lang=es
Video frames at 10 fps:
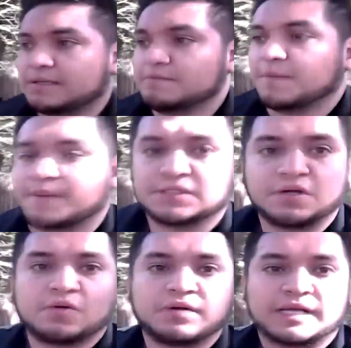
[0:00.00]
Me
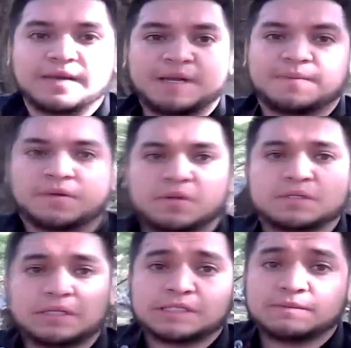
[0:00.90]
prestaron una cámara, pero
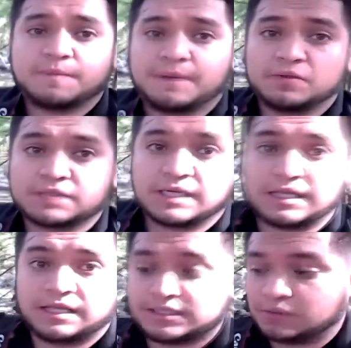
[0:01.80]
esta se me pausa
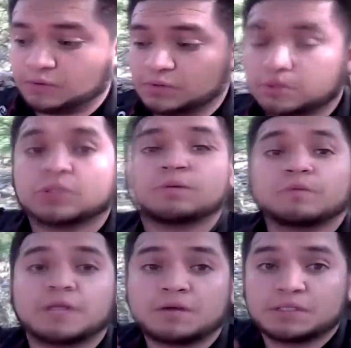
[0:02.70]
cada 10 segundos cuando
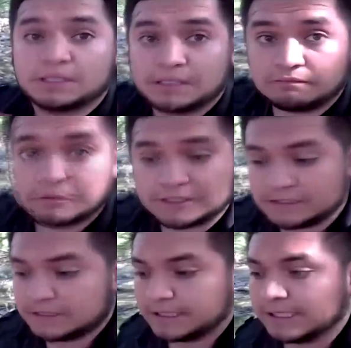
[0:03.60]
tomo video, así que pues